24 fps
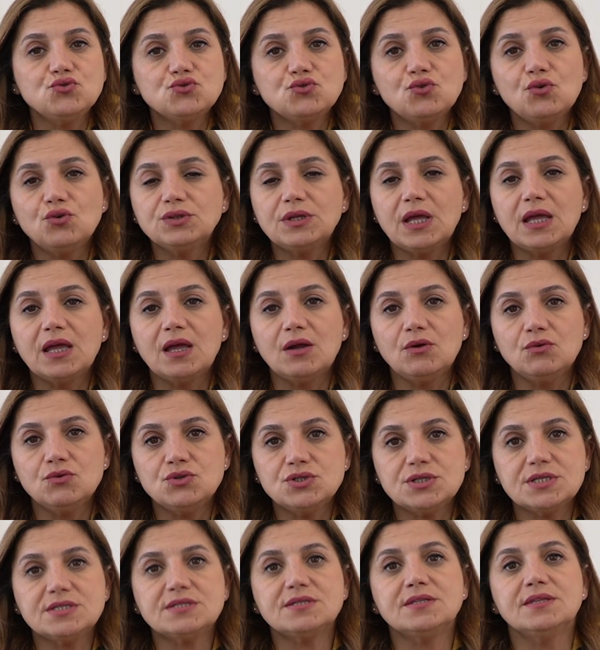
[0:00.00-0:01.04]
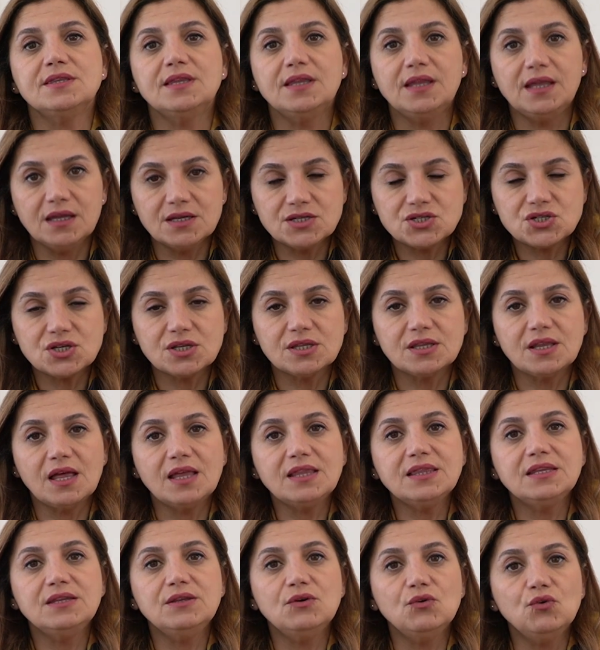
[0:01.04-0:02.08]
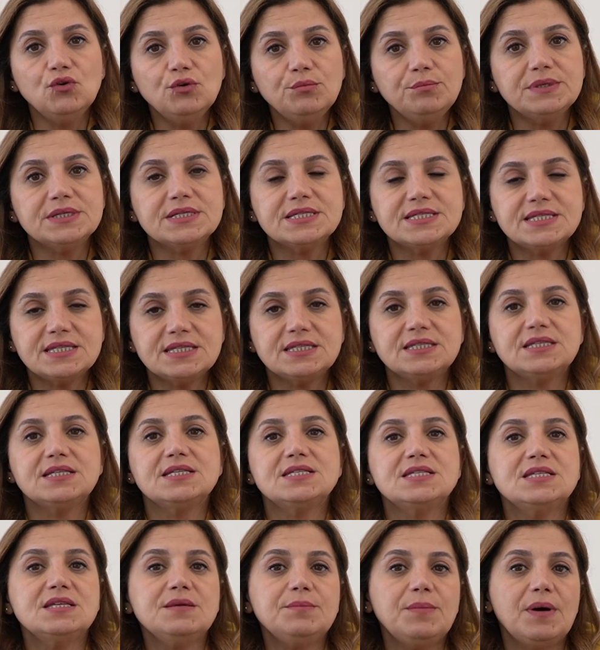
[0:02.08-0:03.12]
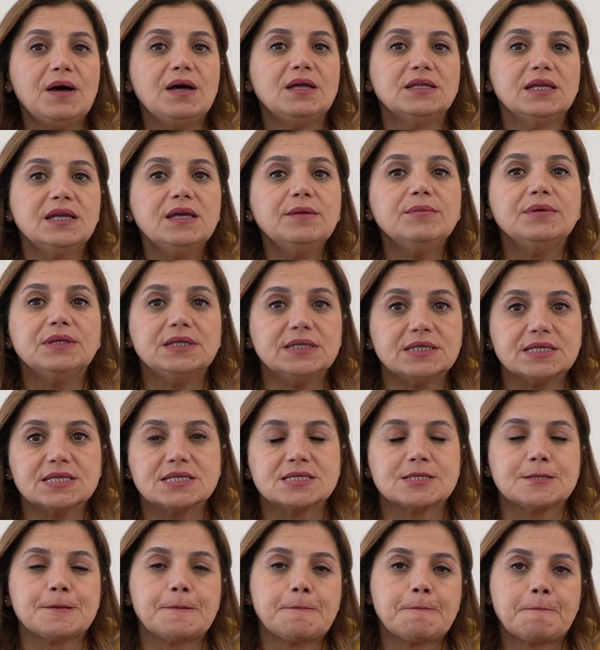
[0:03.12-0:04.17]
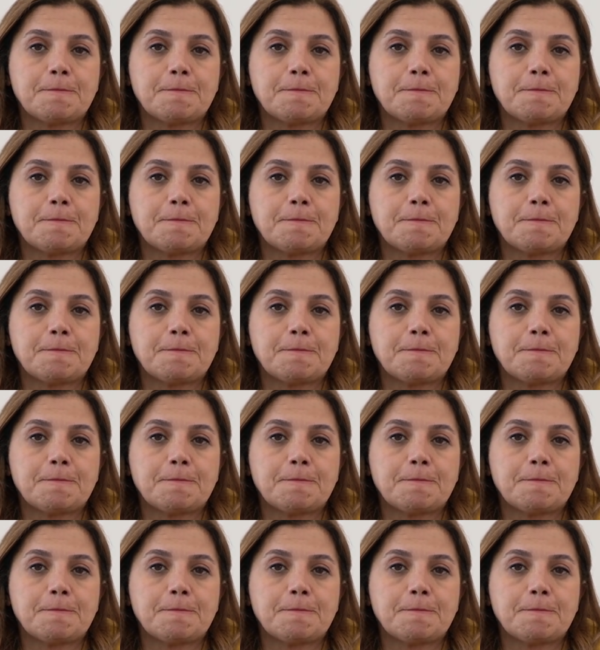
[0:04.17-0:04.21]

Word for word: 3-4 ay öncesinde yaşanan yoğun bir strese bağlayabiliriz.